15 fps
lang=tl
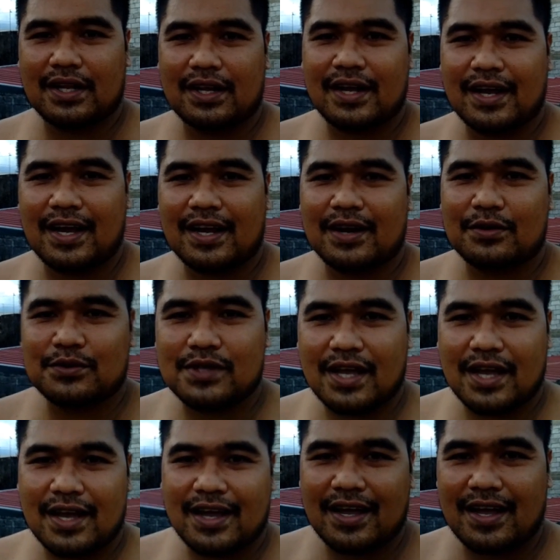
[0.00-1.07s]
Magandang araw sa
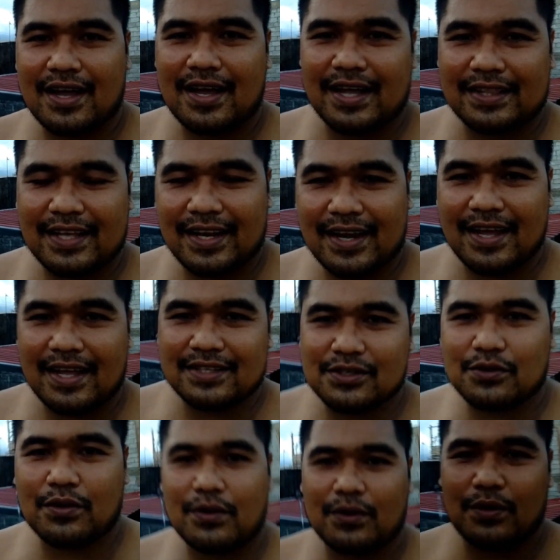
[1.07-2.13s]
ating lahat.
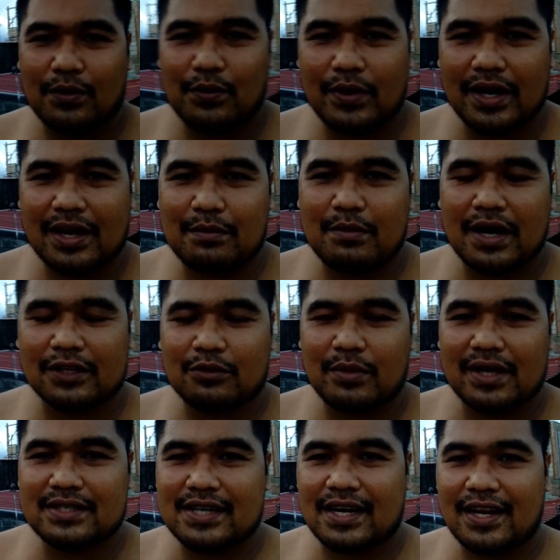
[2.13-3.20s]
So, welcome back to
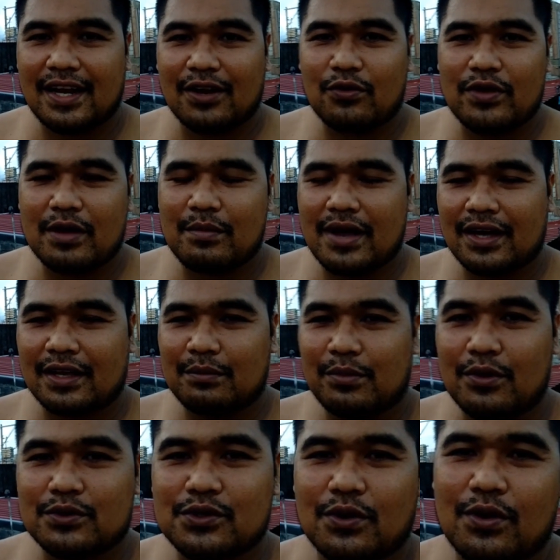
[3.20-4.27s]
my channel, Kuya Maki
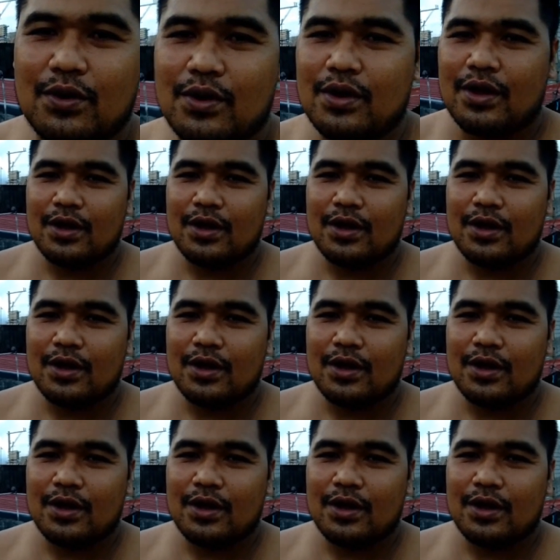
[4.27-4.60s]
po. So,